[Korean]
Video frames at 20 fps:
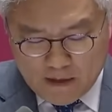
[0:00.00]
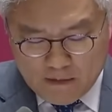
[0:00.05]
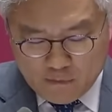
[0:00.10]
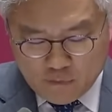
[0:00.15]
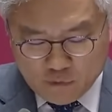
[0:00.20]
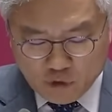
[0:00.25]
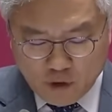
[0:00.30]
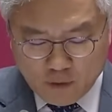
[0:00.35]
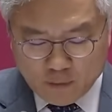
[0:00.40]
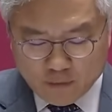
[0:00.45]

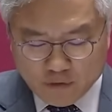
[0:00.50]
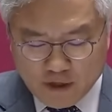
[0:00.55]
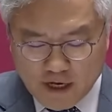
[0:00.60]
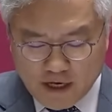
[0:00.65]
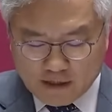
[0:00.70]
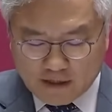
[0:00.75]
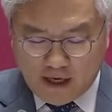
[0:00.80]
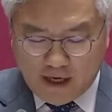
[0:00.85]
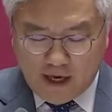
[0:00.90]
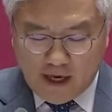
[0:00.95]
무정부
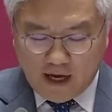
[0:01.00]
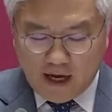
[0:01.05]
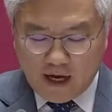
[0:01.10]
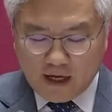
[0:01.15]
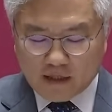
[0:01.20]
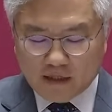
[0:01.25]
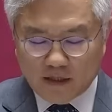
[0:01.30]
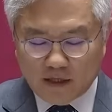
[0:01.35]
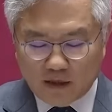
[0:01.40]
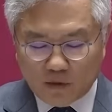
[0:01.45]
상태,
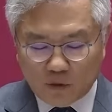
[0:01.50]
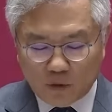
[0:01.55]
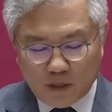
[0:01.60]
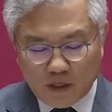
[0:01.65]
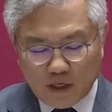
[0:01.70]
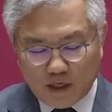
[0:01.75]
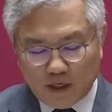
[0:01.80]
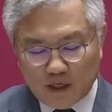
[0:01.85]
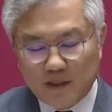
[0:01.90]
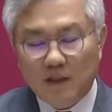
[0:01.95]
각자
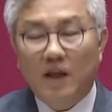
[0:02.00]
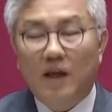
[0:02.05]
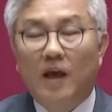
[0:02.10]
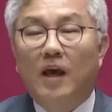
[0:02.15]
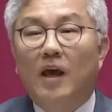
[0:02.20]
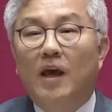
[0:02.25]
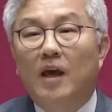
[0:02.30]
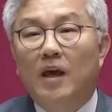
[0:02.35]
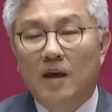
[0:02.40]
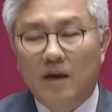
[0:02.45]
도생의
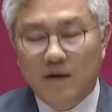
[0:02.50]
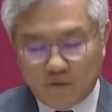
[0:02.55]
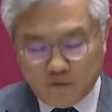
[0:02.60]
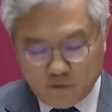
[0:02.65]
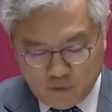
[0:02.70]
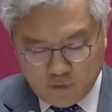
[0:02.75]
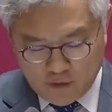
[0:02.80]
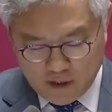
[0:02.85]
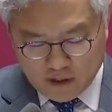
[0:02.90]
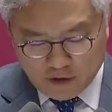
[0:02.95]
시대,
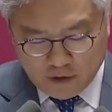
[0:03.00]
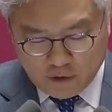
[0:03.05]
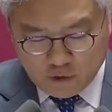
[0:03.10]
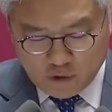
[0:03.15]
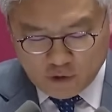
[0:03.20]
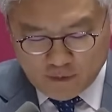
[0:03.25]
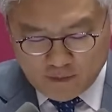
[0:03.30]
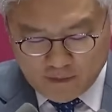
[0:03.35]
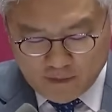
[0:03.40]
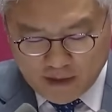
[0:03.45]
국민의
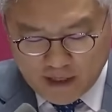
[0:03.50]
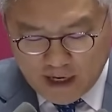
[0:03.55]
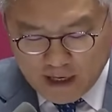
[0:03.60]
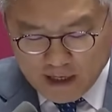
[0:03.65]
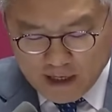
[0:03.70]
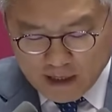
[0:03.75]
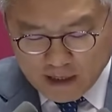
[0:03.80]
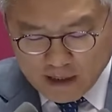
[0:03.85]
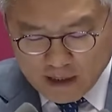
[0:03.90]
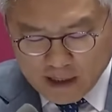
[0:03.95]
절규입니다.
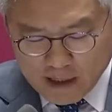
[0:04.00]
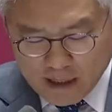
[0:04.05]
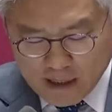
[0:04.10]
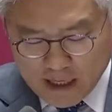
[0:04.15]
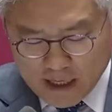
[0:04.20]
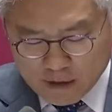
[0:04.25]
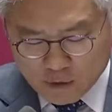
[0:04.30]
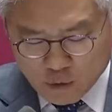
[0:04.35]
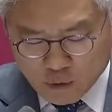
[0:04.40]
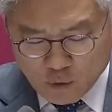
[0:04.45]

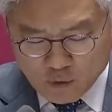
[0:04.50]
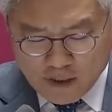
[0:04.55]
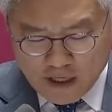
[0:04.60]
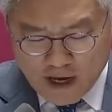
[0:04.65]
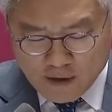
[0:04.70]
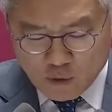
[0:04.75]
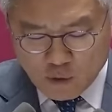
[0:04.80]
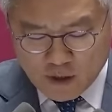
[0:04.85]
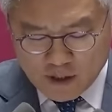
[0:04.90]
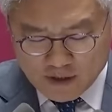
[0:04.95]
각종
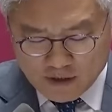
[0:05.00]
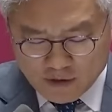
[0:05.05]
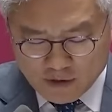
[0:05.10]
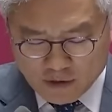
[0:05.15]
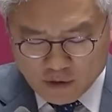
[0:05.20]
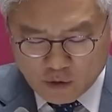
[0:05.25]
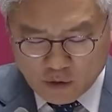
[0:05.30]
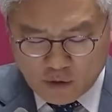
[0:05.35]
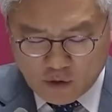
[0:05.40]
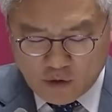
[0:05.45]
사고가
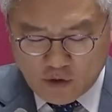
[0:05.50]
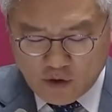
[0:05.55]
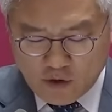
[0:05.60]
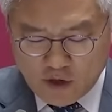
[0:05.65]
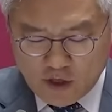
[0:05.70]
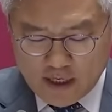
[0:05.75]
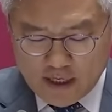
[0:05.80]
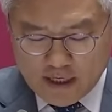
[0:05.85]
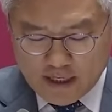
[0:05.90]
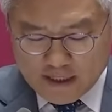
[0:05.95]
이어져도
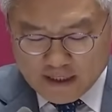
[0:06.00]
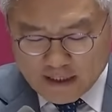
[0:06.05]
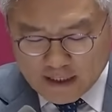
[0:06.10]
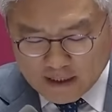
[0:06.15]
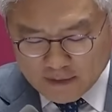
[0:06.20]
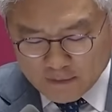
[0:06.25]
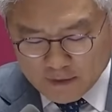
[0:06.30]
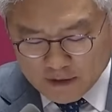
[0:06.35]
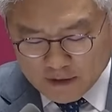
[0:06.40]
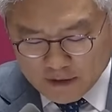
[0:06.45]

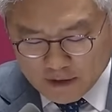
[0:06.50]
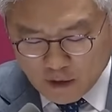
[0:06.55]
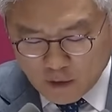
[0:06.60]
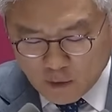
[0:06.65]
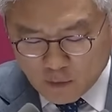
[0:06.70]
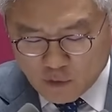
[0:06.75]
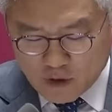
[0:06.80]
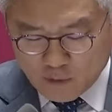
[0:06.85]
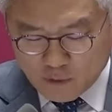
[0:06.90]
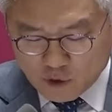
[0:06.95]
책임지는
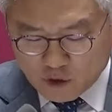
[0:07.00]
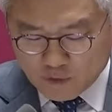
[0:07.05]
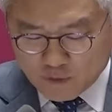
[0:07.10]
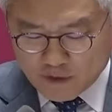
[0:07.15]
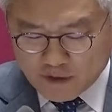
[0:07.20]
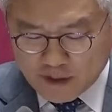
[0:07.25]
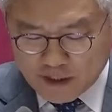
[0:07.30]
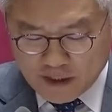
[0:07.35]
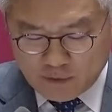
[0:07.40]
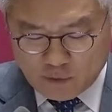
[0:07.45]
정부의
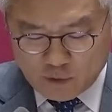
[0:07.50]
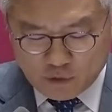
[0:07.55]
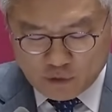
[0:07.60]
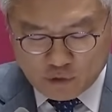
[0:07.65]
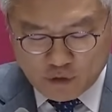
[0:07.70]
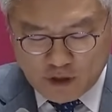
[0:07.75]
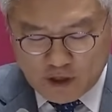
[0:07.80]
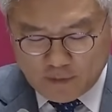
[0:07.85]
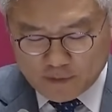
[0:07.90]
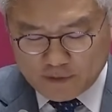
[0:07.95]
모습은 찾아볼
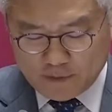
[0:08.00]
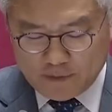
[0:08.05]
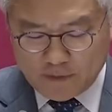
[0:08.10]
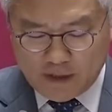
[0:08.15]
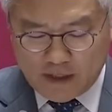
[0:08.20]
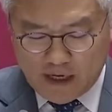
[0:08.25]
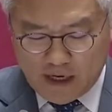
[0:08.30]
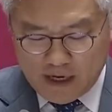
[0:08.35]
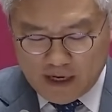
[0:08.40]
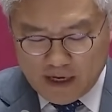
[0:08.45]
수가
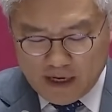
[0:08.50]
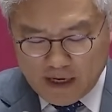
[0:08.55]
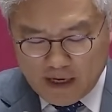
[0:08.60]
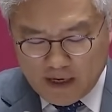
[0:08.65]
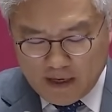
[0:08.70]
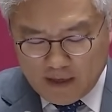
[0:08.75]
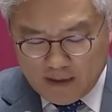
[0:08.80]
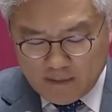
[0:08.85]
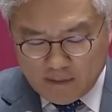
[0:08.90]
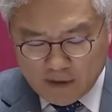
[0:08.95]
없습니다.
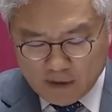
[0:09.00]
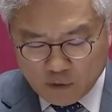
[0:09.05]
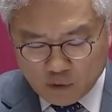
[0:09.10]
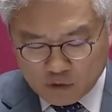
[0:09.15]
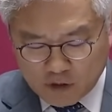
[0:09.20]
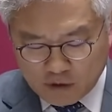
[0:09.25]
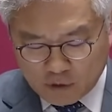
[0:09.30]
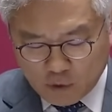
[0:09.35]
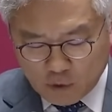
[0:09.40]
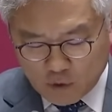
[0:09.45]
미국
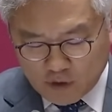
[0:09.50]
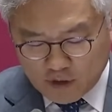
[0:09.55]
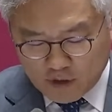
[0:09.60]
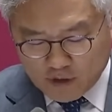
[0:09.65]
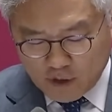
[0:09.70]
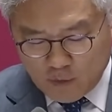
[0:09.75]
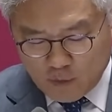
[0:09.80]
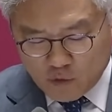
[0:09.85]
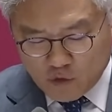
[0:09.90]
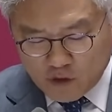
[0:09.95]
대통령이
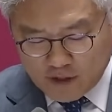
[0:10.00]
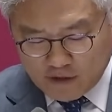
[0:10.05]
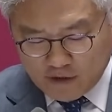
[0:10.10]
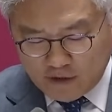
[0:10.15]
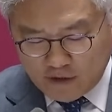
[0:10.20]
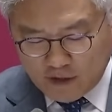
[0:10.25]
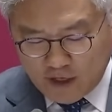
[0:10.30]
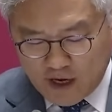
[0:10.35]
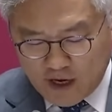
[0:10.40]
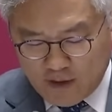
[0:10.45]

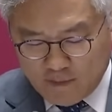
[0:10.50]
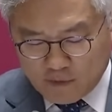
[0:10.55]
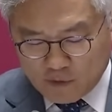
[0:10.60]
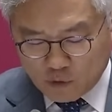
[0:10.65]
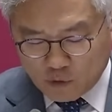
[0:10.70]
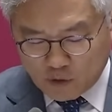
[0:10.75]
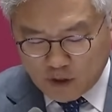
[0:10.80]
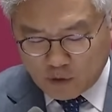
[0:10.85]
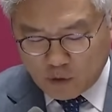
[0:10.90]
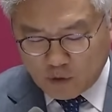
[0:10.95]
선물해서
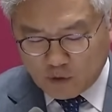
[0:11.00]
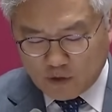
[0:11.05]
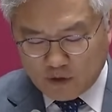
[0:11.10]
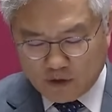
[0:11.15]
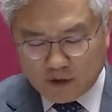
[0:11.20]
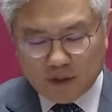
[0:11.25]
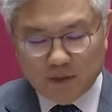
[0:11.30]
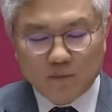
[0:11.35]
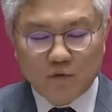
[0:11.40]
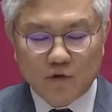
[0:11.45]
대한민국 대통령
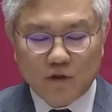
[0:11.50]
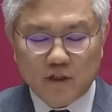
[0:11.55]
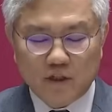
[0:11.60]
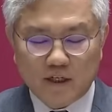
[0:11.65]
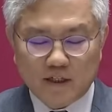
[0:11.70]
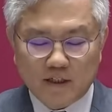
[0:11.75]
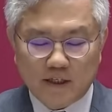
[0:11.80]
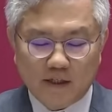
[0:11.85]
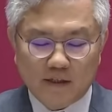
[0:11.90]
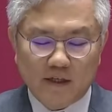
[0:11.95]

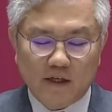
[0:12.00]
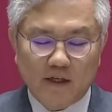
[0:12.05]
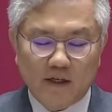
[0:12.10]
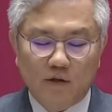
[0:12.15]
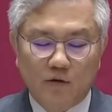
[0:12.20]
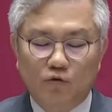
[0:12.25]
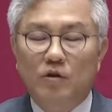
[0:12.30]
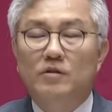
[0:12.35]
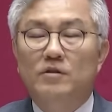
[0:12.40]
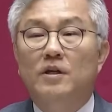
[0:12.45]
집무실의 책상에
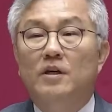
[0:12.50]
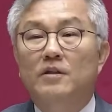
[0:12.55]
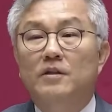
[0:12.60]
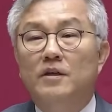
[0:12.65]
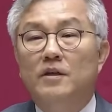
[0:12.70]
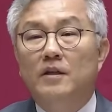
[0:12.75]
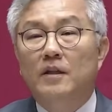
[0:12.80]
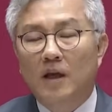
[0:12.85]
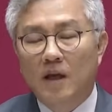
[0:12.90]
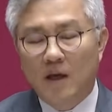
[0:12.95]

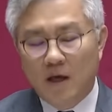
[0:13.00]
두었다던